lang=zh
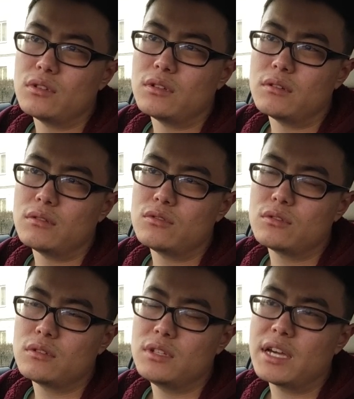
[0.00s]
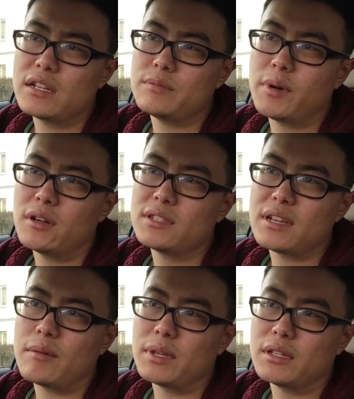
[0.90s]
嗯，一开始报了
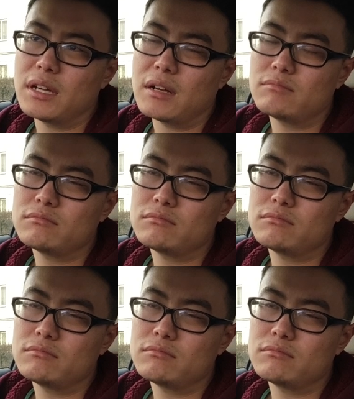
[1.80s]
假名的，